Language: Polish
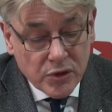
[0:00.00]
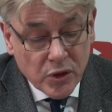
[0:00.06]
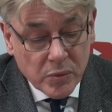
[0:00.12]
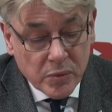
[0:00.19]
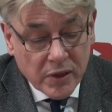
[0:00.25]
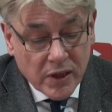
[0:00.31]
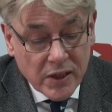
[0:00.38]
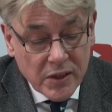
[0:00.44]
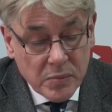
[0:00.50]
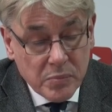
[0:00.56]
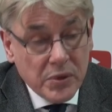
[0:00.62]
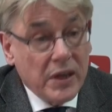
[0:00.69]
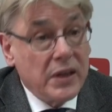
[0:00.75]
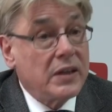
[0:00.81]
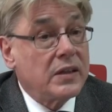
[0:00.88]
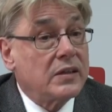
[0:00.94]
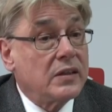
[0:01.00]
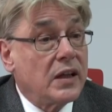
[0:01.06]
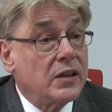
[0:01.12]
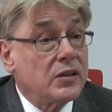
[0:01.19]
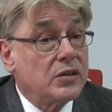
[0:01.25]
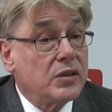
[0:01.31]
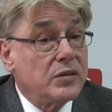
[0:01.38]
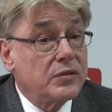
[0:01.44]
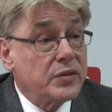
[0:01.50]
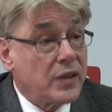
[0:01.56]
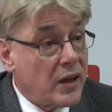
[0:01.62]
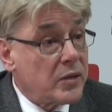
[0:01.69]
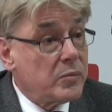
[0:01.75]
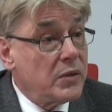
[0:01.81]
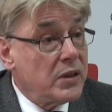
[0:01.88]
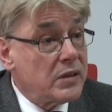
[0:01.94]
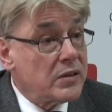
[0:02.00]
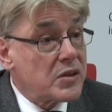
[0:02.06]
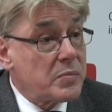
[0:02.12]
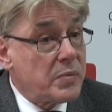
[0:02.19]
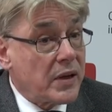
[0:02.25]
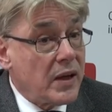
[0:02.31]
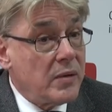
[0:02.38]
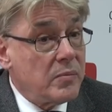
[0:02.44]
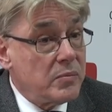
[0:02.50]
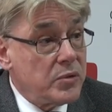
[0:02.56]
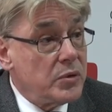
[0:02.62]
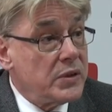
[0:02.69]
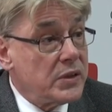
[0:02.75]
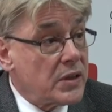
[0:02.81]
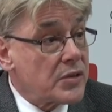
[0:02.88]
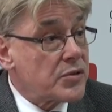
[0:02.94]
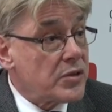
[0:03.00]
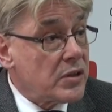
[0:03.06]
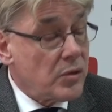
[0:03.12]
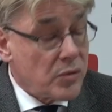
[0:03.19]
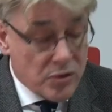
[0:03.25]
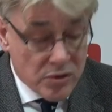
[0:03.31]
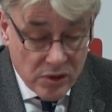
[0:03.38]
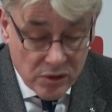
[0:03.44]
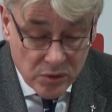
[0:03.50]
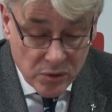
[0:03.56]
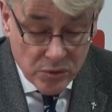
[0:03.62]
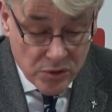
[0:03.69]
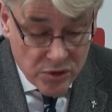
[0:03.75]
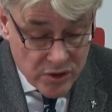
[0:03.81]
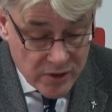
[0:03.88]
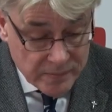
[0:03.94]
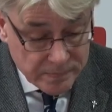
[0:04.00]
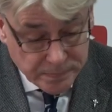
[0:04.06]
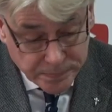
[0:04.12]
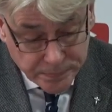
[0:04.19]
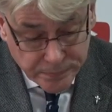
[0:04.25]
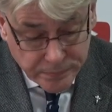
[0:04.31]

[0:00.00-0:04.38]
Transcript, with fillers: dobra i piękna. To fragment z preambuły naszej Konstytucji.